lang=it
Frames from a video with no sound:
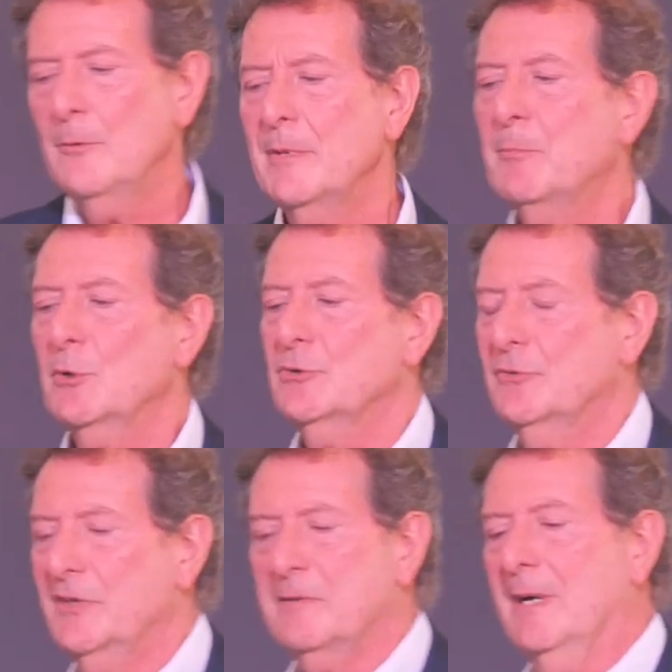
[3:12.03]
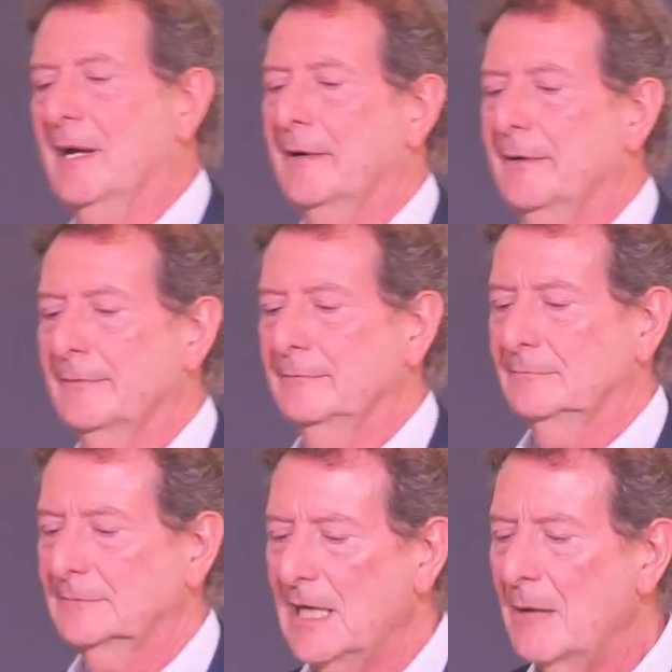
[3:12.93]
non mi posso fermare,
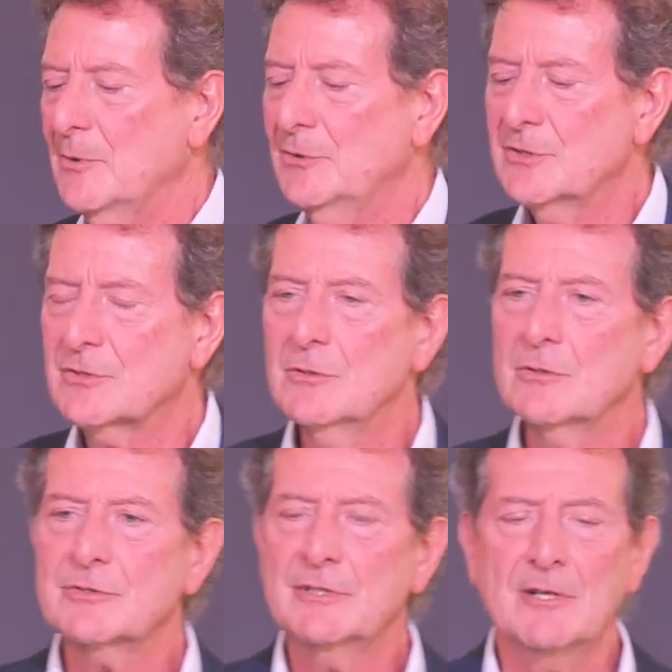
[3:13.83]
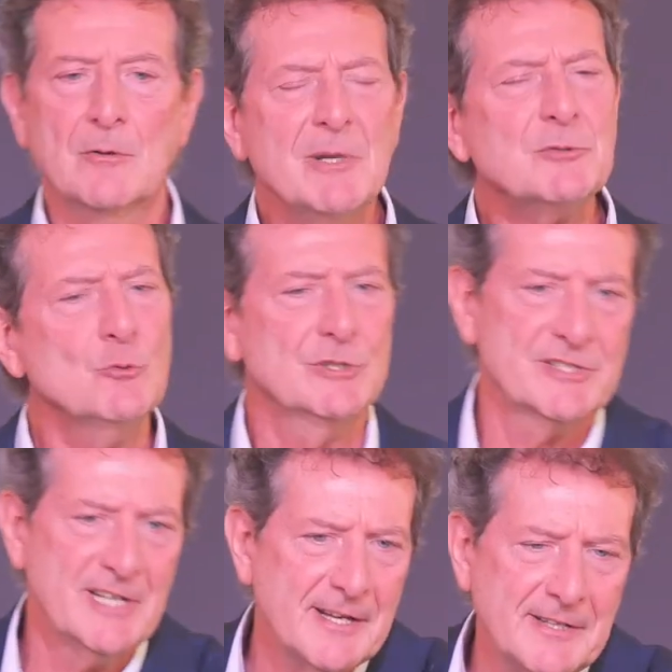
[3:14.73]
cambio discorso e dico, ma scusa,
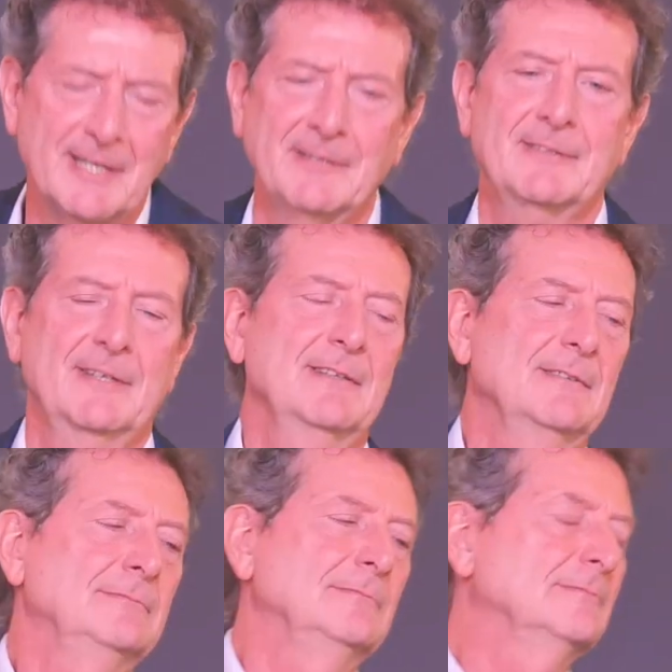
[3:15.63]
sei credente?